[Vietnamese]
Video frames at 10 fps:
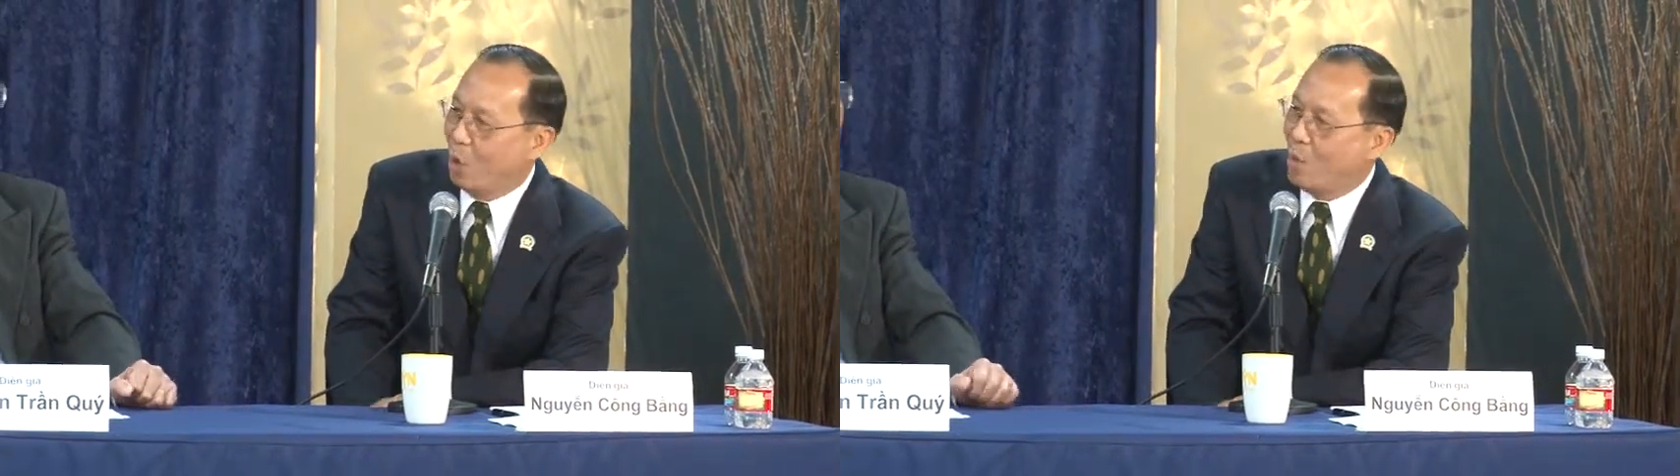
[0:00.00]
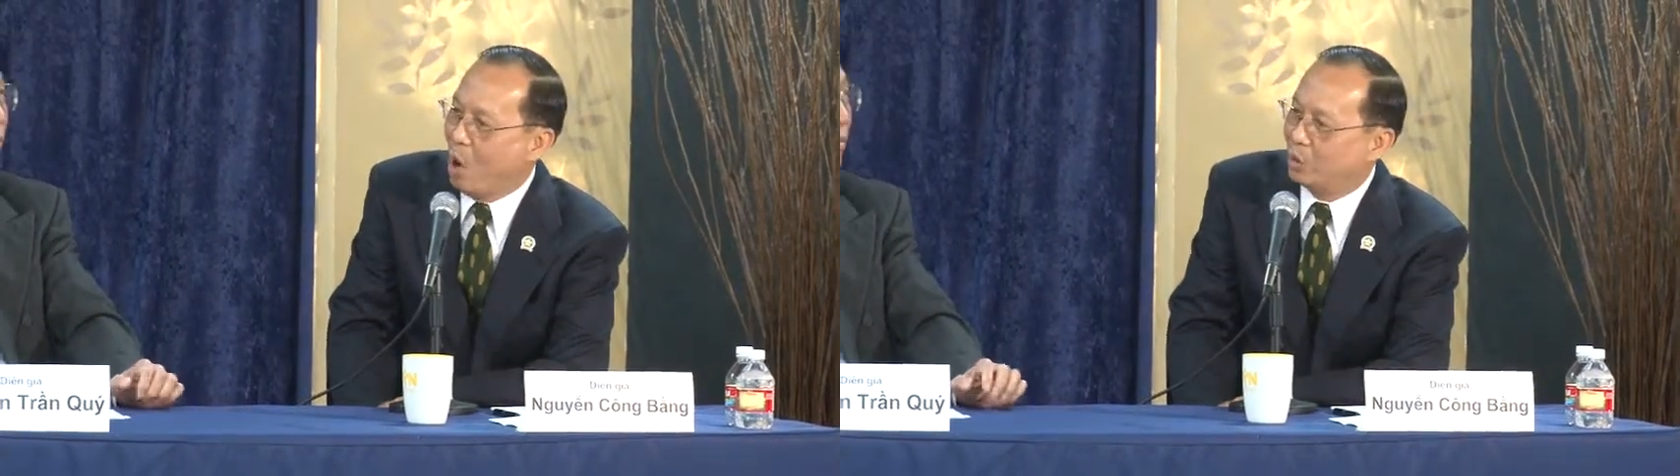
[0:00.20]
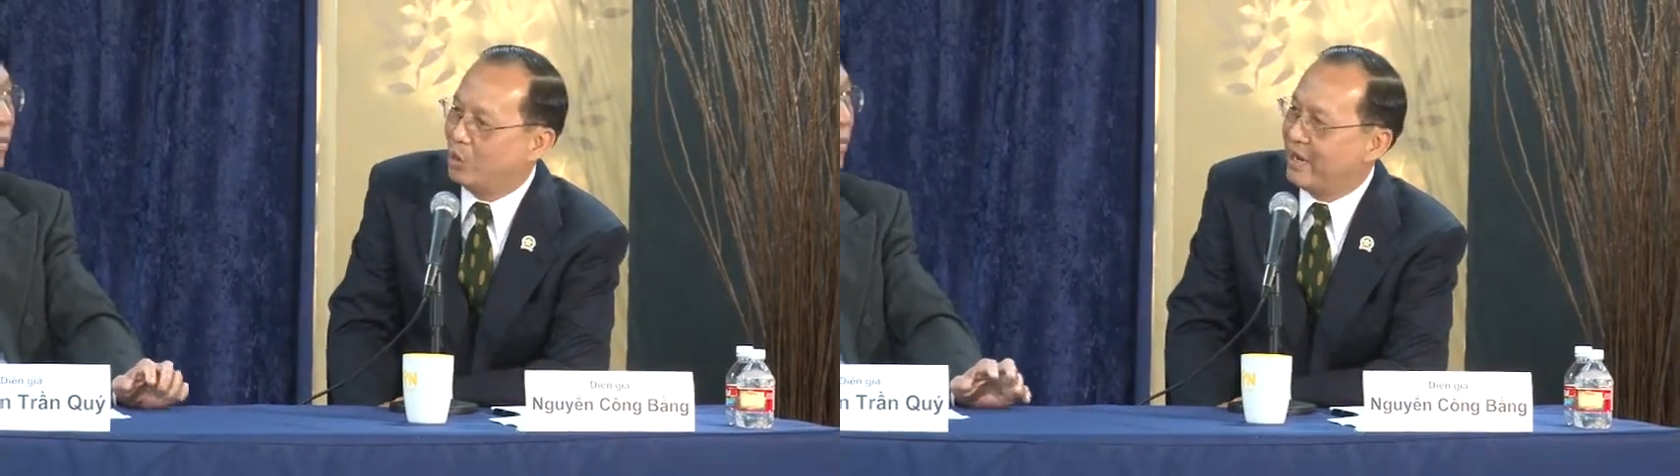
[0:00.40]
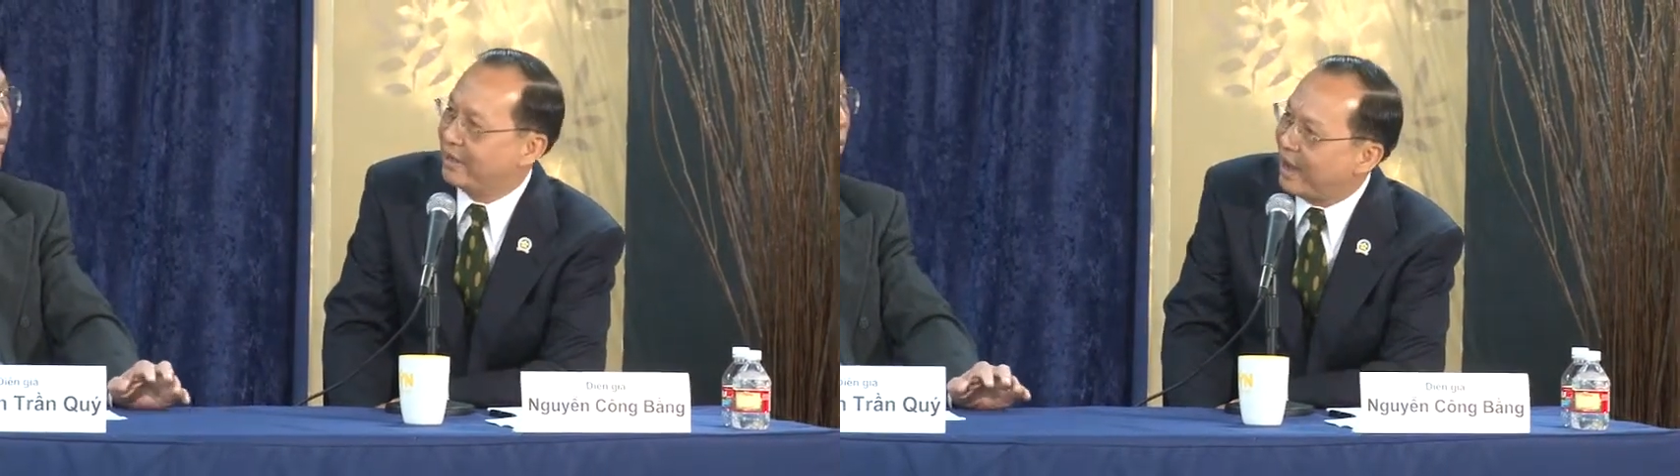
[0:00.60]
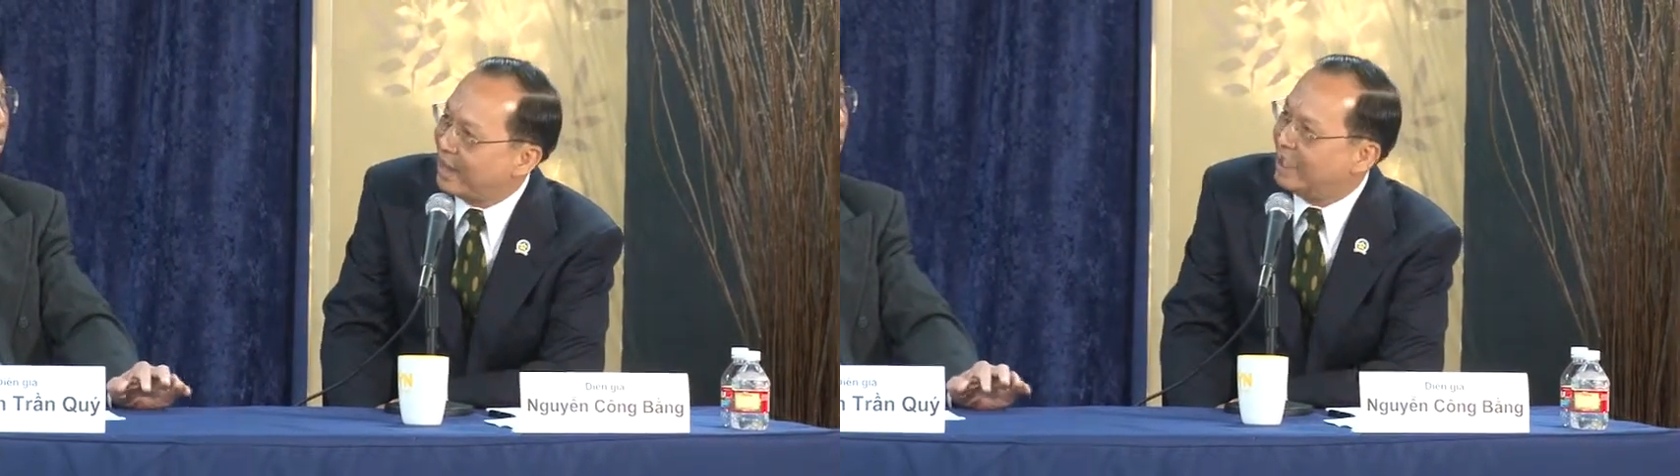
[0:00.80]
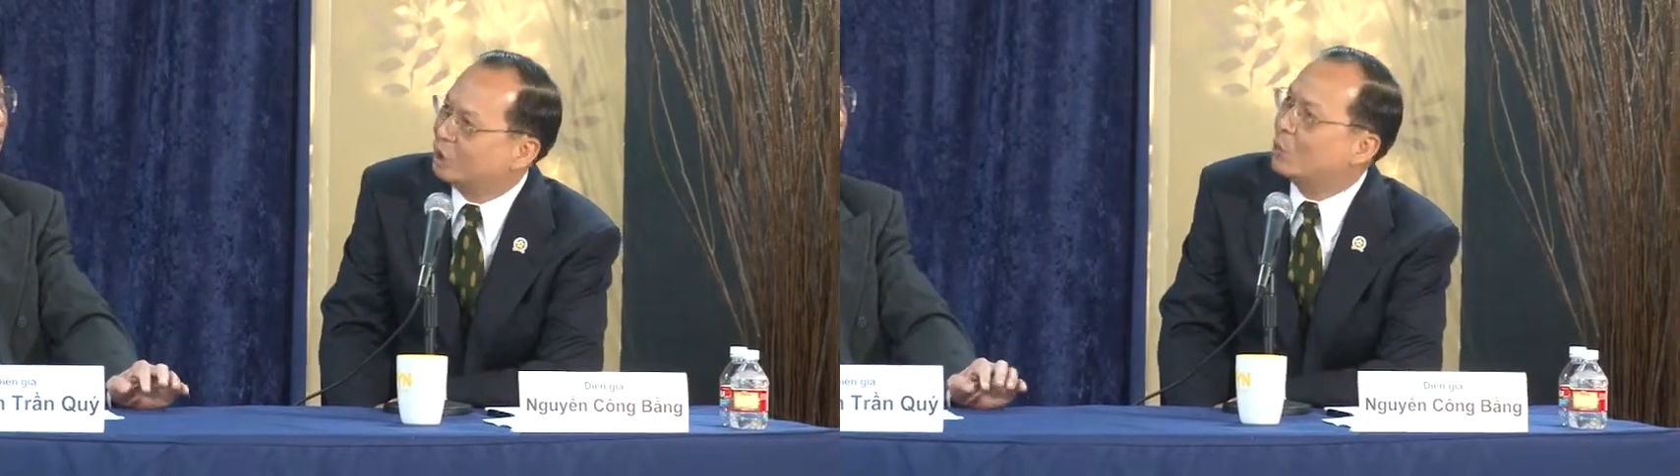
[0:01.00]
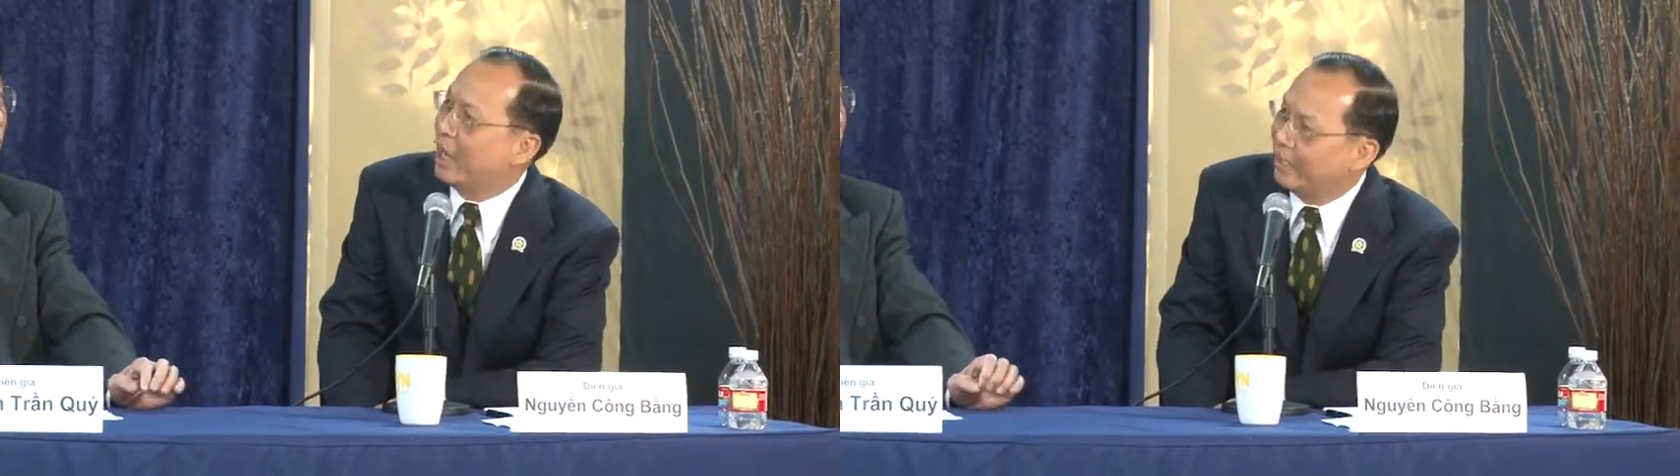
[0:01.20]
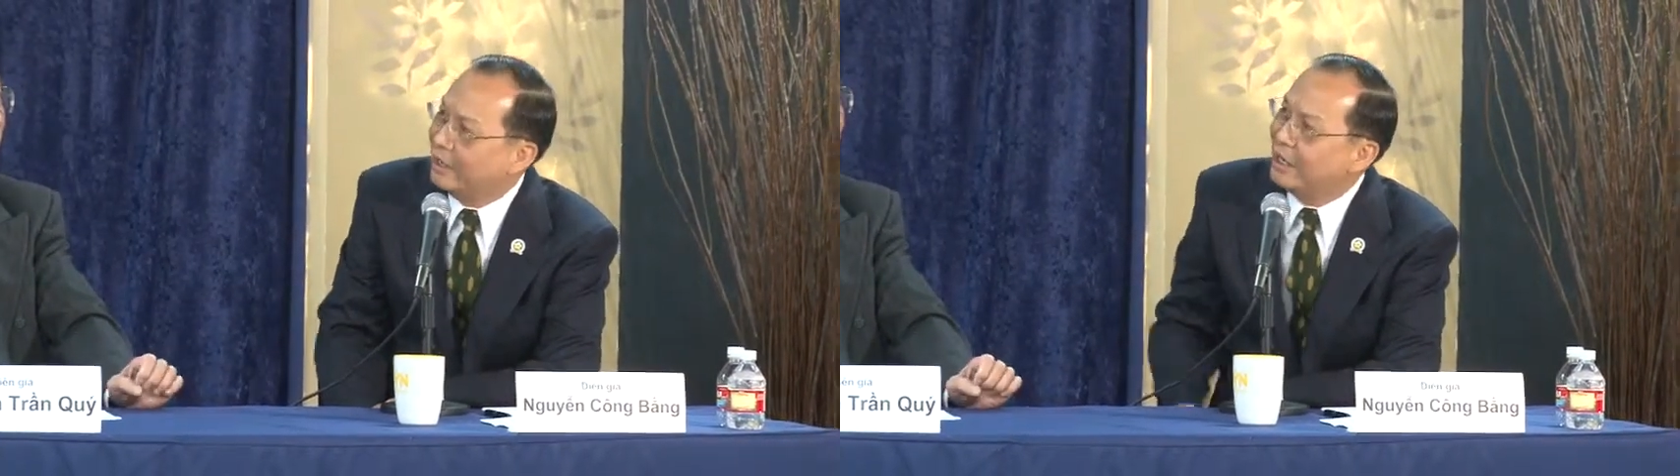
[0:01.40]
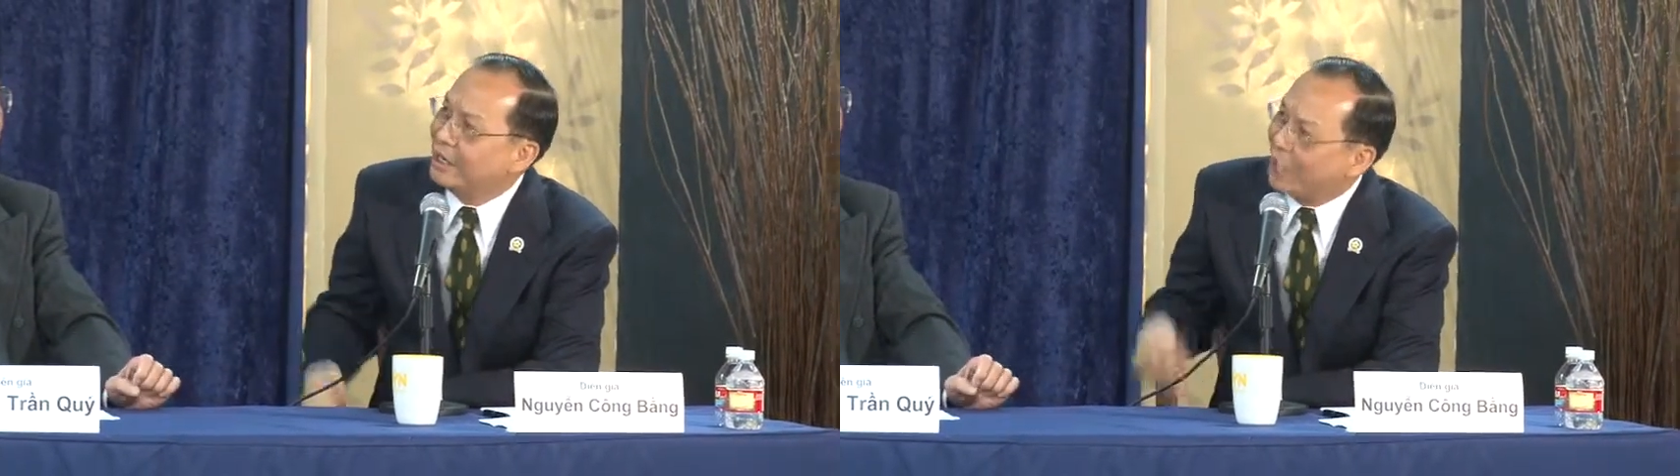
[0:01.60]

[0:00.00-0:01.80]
ủng hộ cho Việt Khang thì tôi nghĩ